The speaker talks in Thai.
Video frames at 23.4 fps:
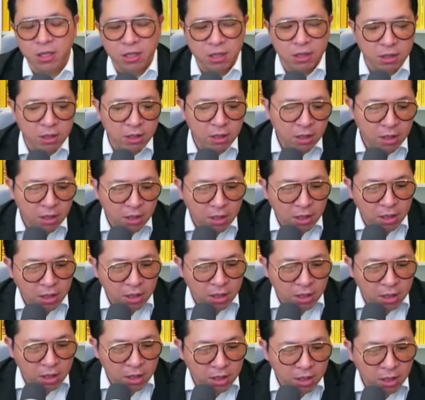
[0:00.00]
น
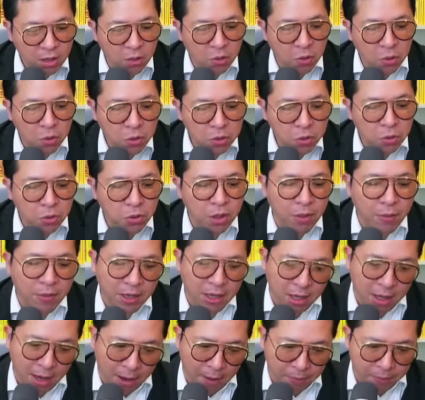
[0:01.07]
เรื่องของคุณคุณก็เลยไม่
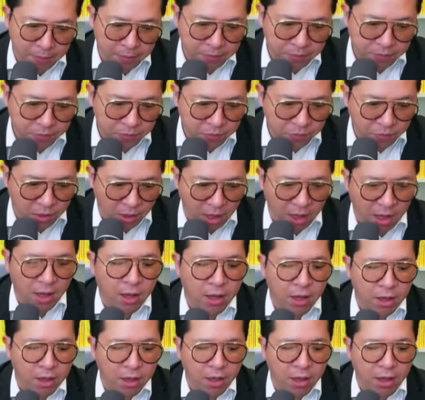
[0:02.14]
ได้ทำอ่า
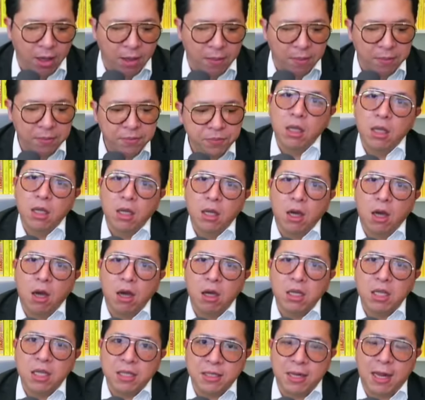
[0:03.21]
นะครับข้อ
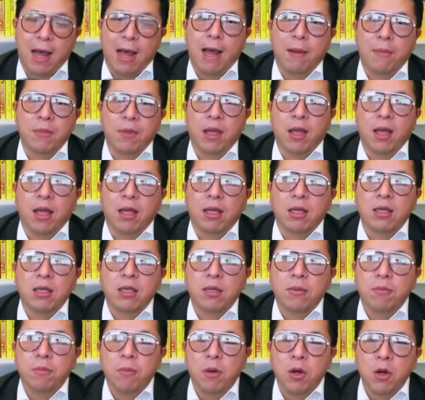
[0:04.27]
ที่สามนะฮะ
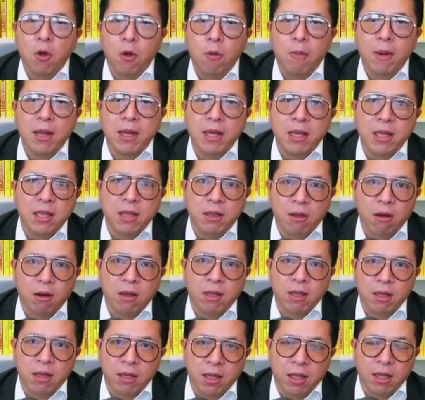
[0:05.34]
บนโลกใบนี้ตอน
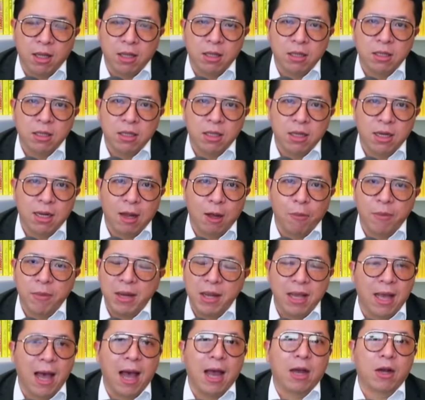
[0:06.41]
นี้เนี่ยเราไม่
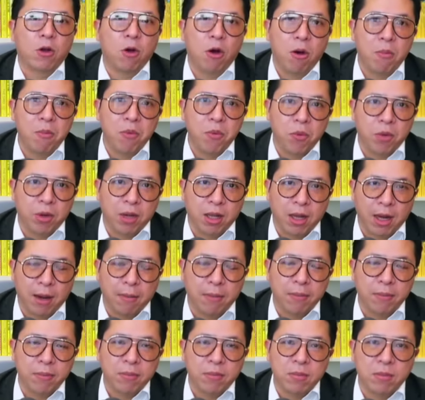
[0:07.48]
ได้ขาดข้อมูลนะครับ
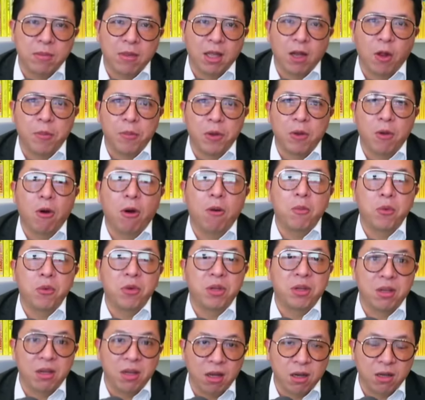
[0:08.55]
แต่เรามีข้อมูล
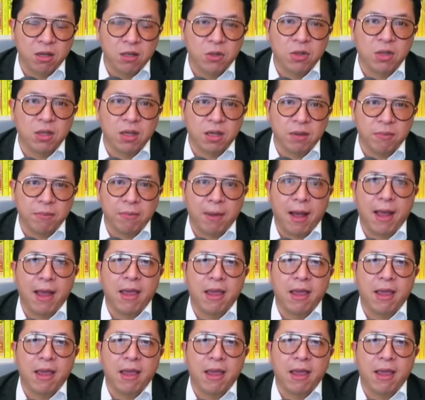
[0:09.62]
เยอะจนเกินไป